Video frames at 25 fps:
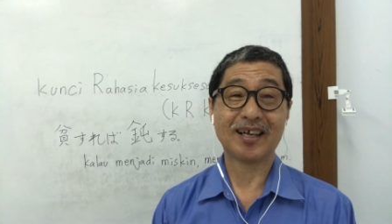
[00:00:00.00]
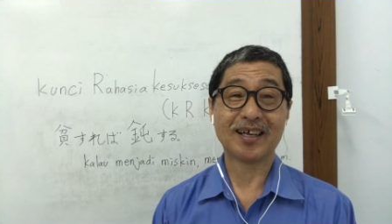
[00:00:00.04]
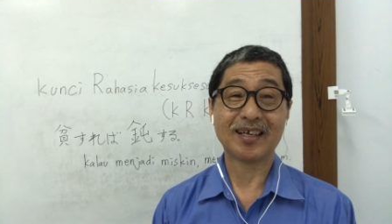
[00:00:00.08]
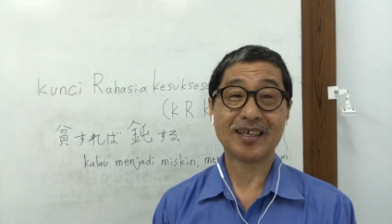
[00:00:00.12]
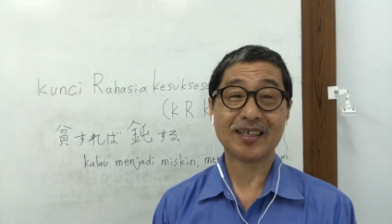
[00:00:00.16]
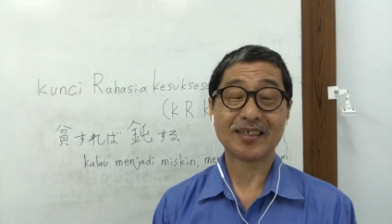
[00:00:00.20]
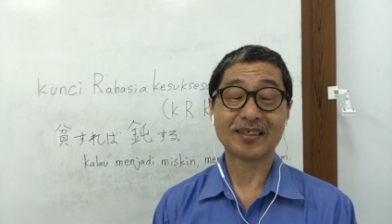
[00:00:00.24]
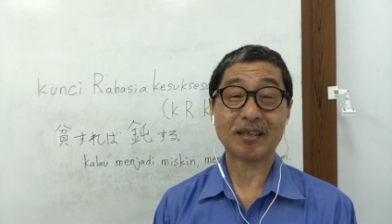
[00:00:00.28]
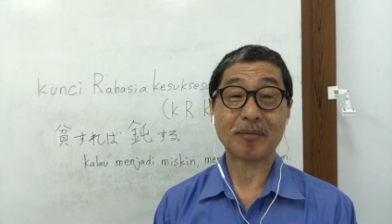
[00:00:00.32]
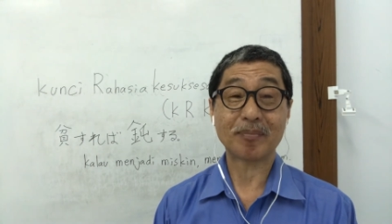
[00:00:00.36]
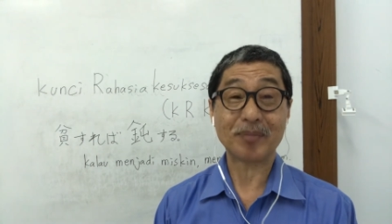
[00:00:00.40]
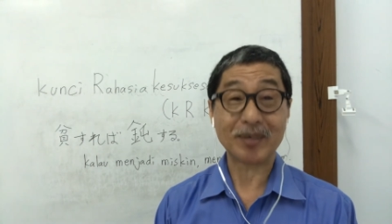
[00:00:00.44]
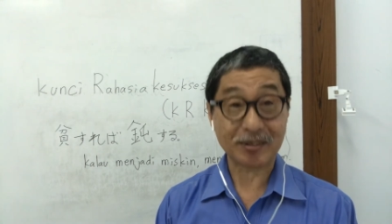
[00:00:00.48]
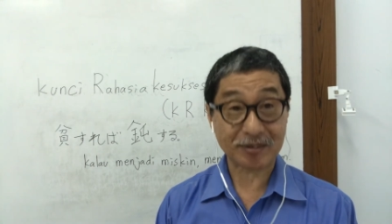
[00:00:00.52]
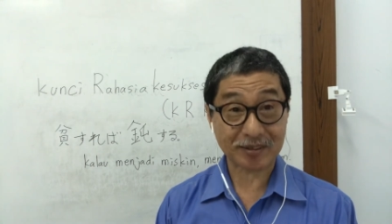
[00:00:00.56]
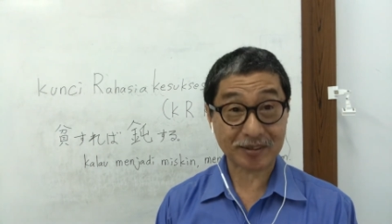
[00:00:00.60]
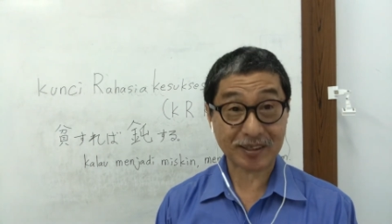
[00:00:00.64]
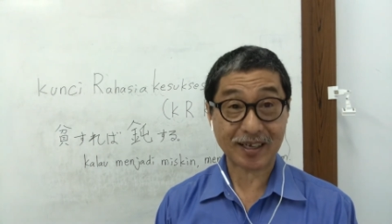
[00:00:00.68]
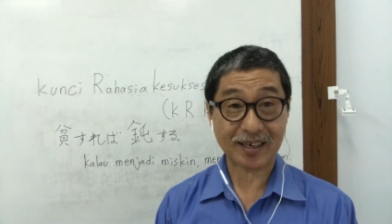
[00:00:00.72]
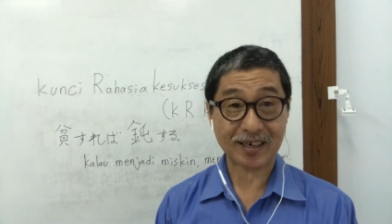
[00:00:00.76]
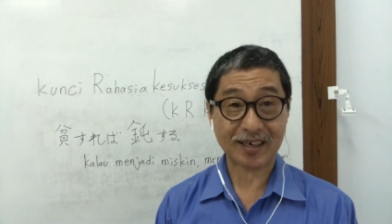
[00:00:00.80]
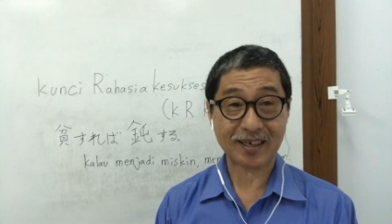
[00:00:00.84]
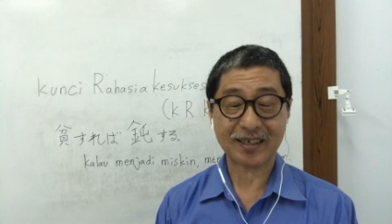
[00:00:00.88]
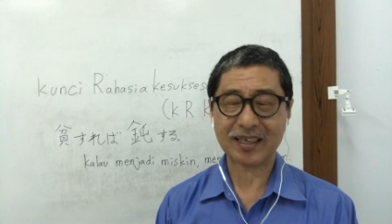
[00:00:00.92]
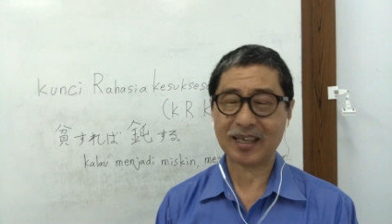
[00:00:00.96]
sampai
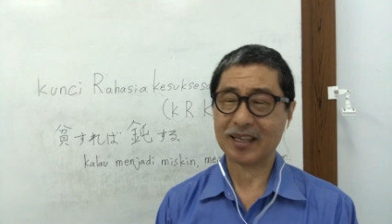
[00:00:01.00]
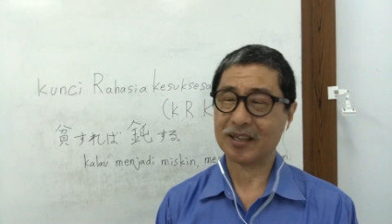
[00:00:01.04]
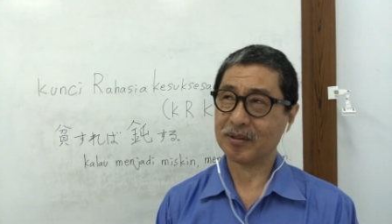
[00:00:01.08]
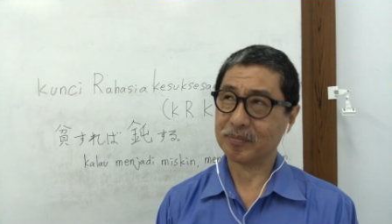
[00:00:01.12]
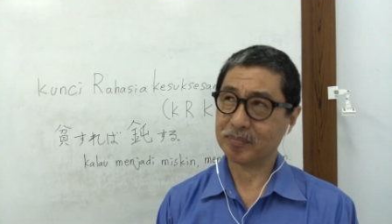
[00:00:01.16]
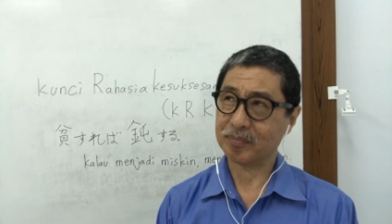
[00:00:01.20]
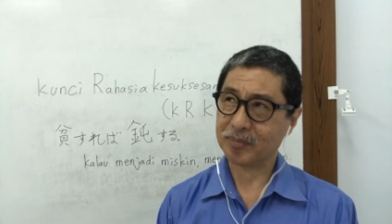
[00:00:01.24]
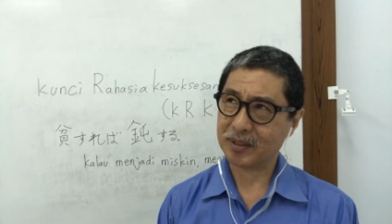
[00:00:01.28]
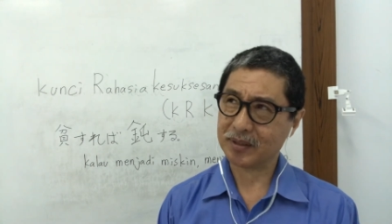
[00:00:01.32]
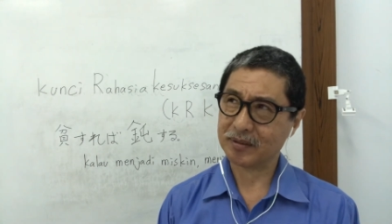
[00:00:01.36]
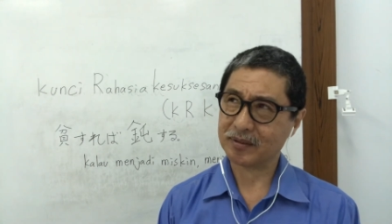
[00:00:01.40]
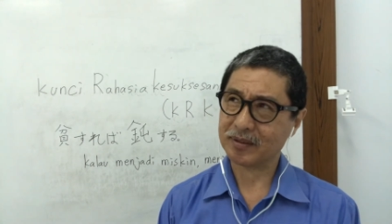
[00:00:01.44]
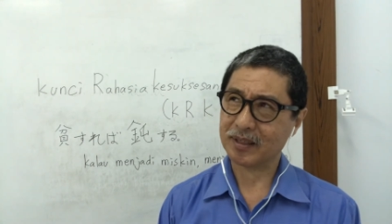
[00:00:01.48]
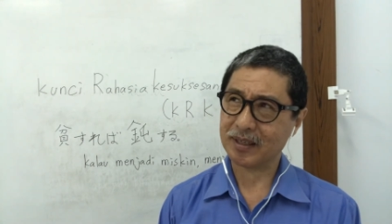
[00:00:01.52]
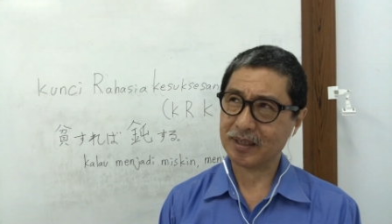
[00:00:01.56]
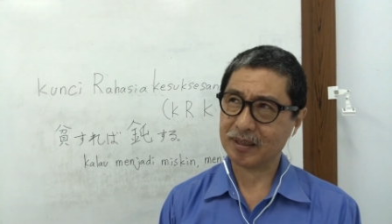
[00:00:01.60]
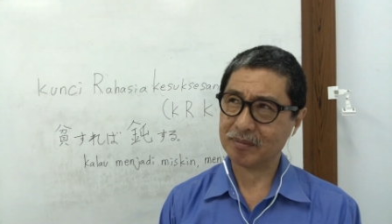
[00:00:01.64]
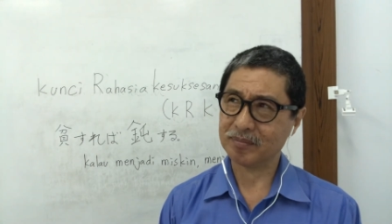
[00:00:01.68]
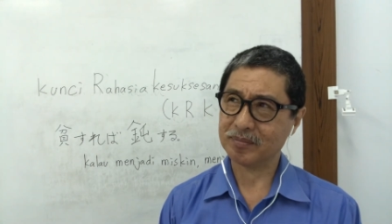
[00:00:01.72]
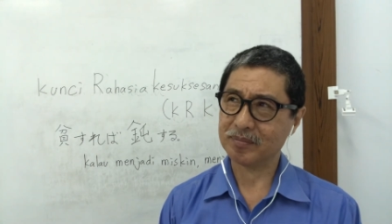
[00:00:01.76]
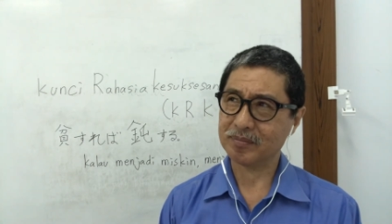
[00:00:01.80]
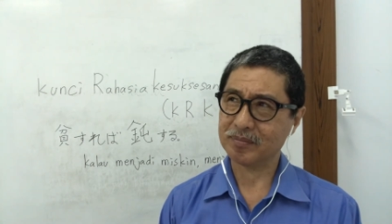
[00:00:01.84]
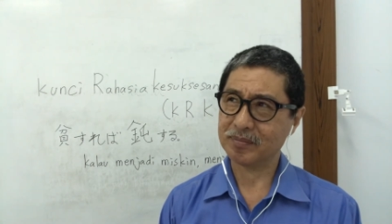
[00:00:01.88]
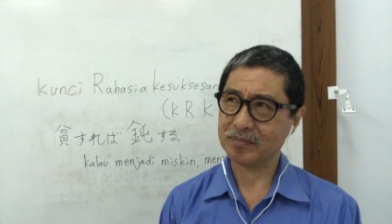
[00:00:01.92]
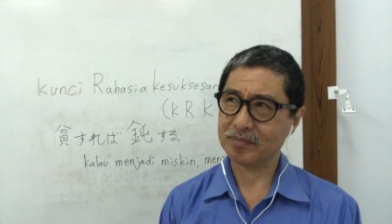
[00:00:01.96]
sekarang ya, sampai sekarang
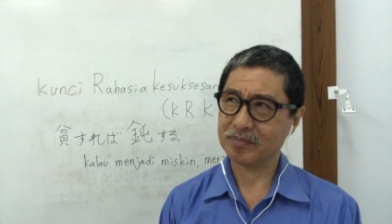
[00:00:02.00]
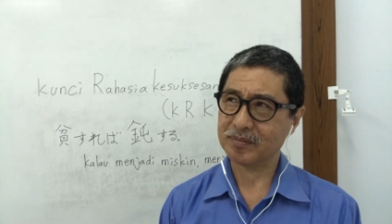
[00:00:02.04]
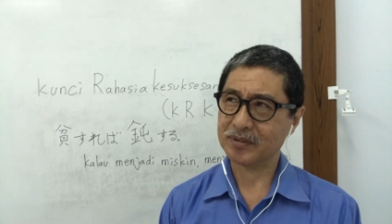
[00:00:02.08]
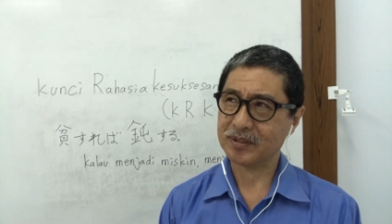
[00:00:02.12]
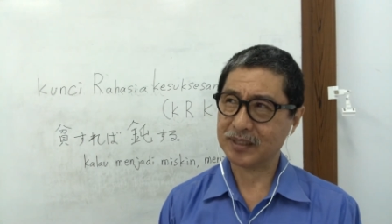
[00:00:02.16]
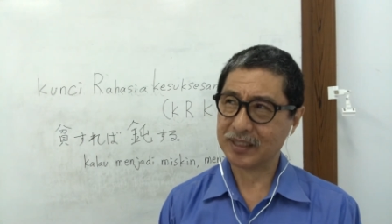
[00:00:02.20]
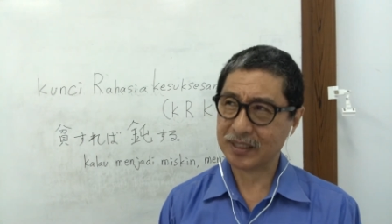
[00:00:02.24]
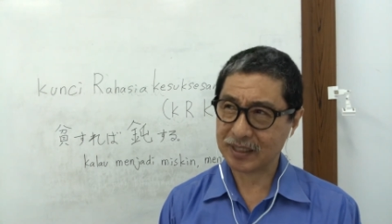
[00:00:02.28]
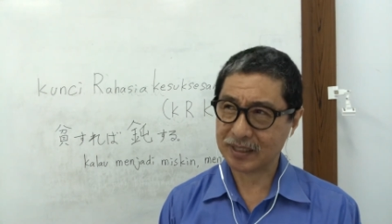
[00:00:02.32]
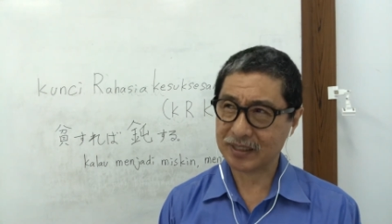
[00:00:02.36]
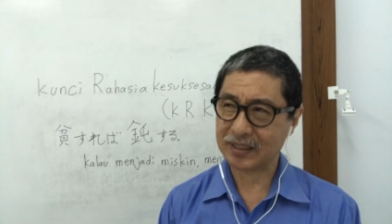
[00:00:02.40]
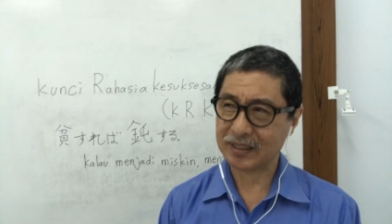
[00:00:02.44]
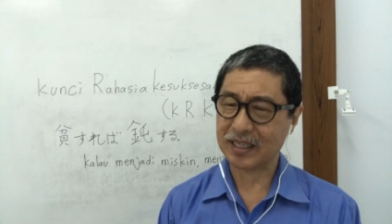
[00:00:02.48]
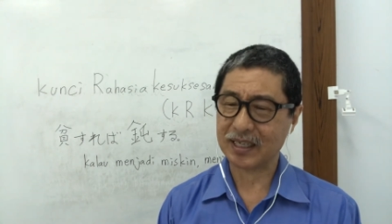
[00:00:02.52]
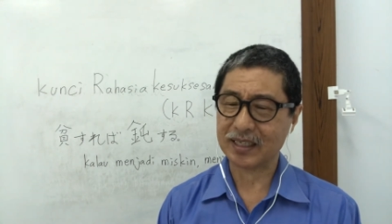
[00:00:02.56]
sedikit